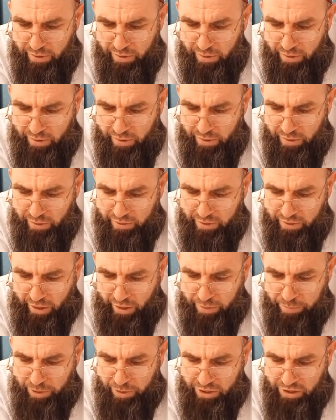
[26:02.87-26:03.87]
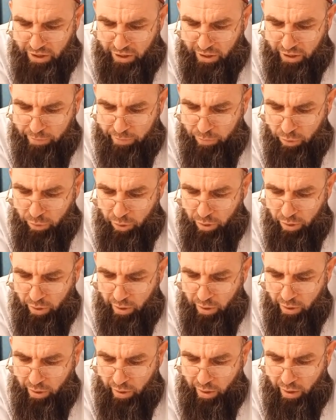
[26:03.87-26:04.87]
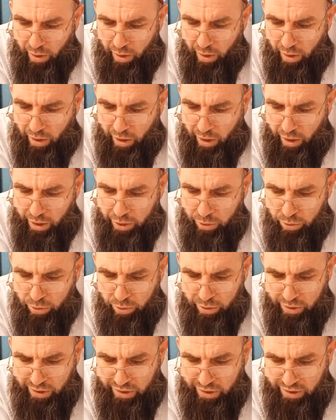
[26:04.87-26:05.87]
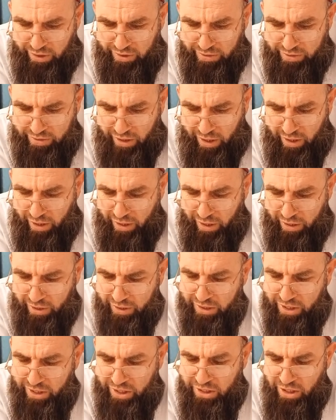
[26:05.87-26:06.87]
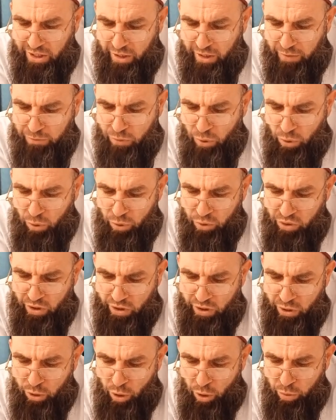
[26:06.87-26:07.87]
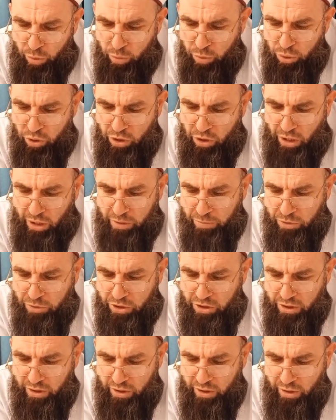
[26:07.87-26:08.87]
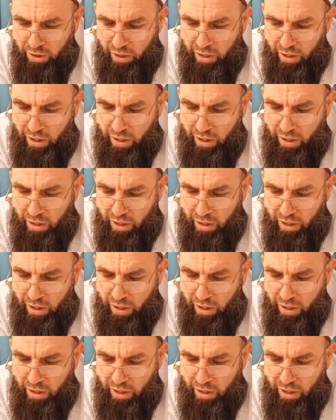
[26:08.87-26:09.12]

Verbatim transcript: E, tek 5 alan bu. Hayrun Nisa geçen hafta 10 üzeri 4,5 almıştı.